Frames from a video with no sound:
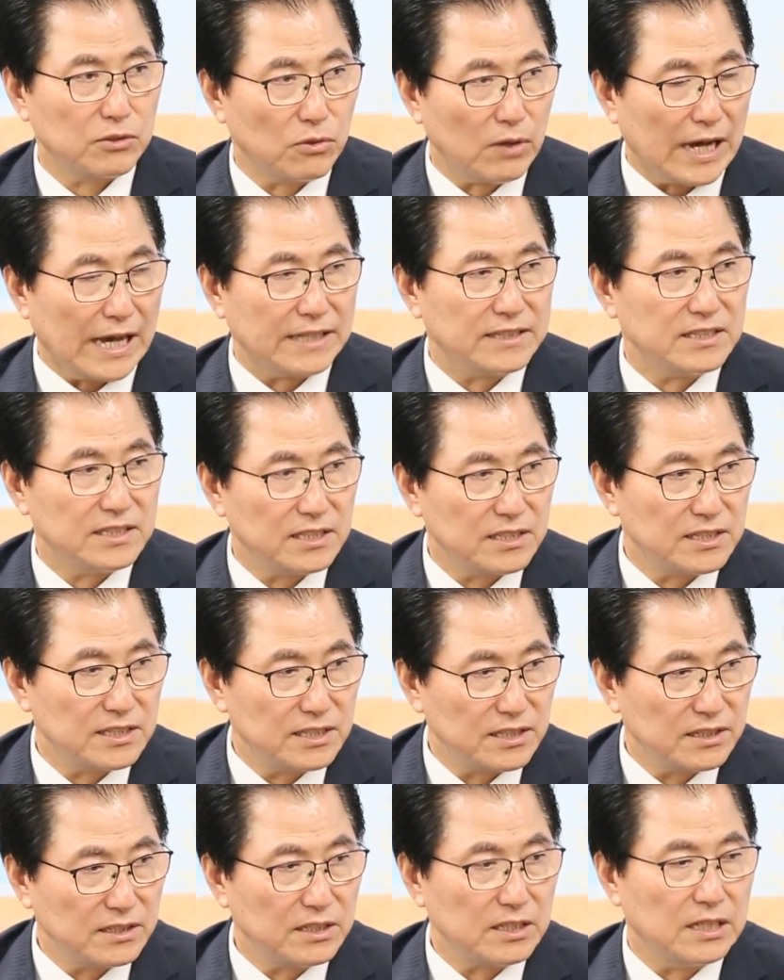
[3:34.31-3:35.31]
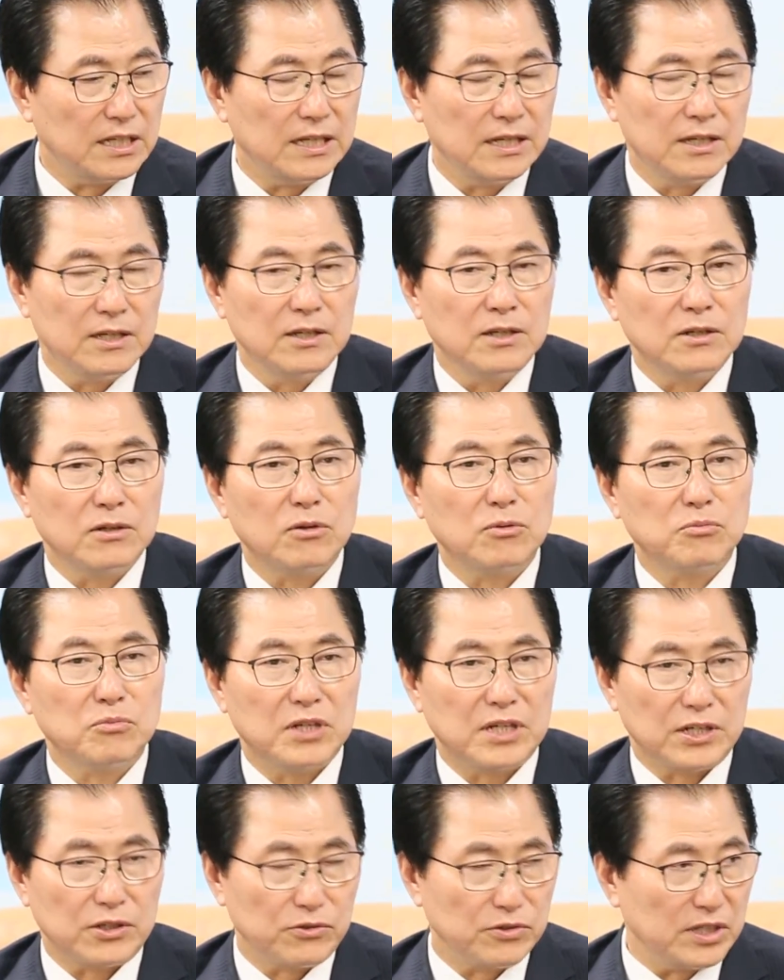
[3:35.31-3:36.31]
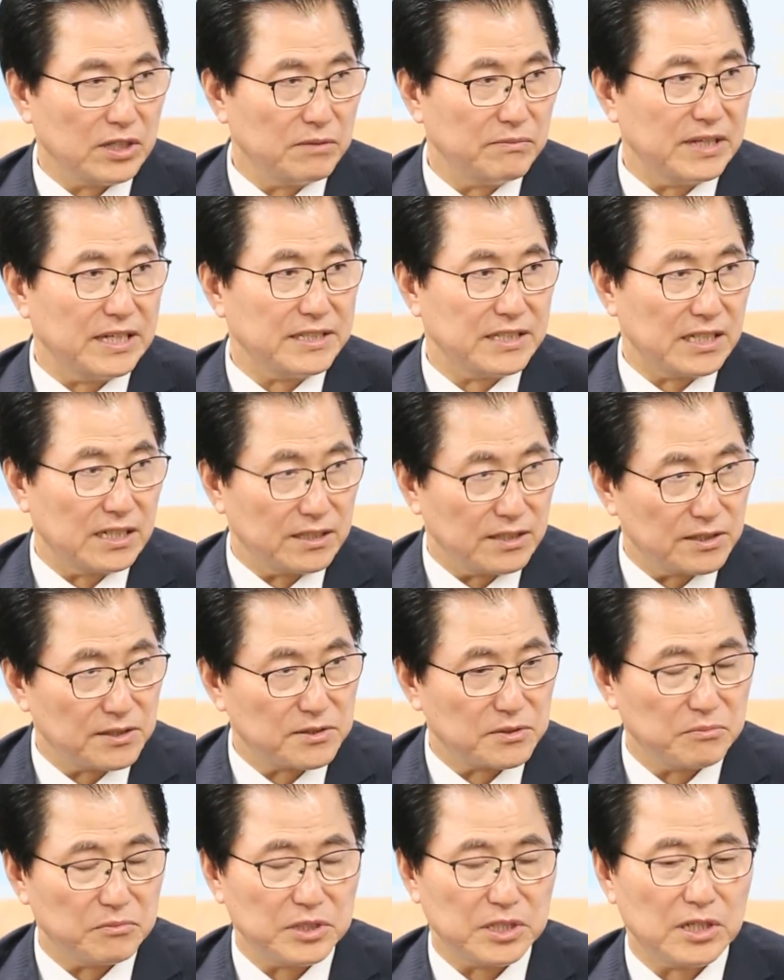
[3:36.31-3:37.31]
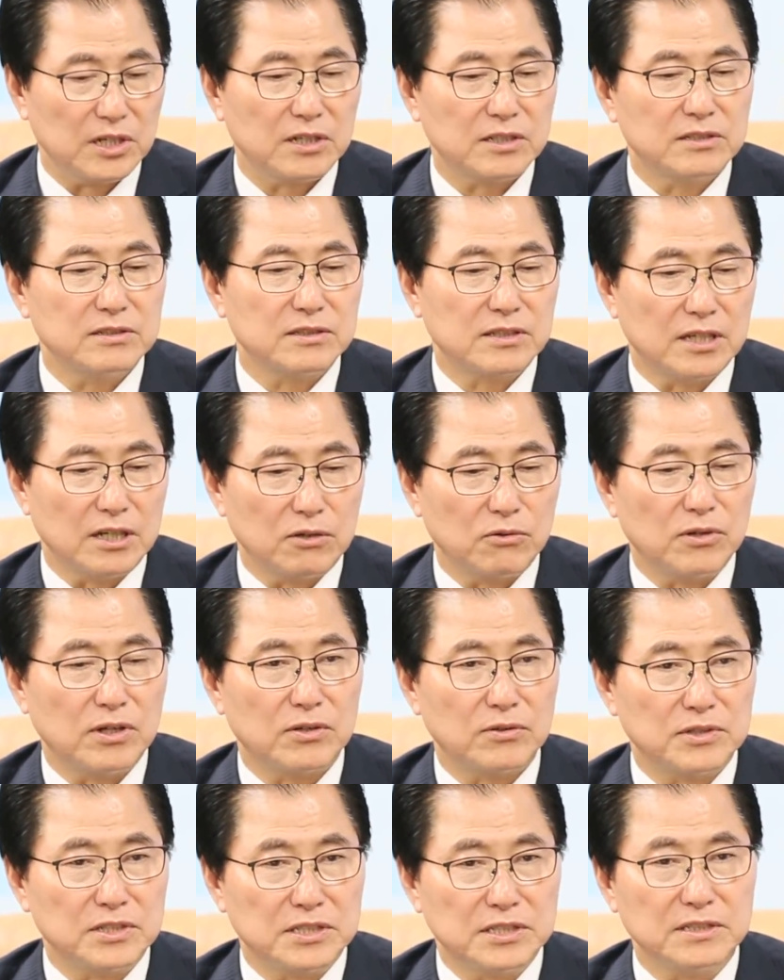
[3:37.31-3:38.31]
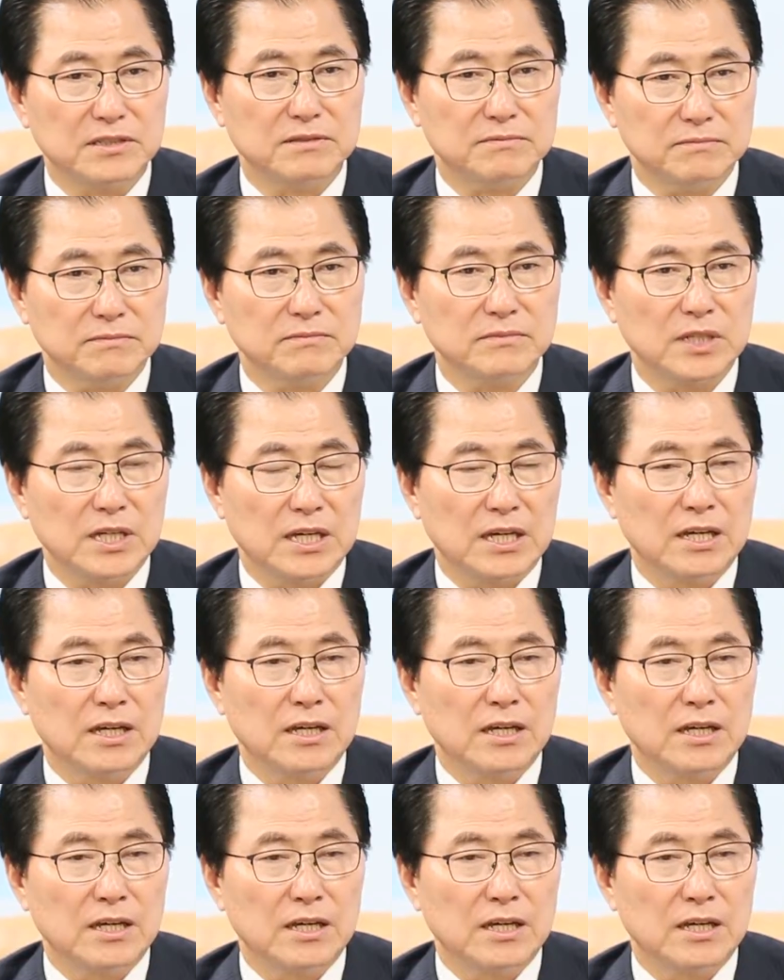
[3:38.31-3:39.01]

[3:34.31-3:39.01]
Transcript: 그리고 안전성을 홍보하는 기회를 많이 가졌습니다. 그 결과로 지금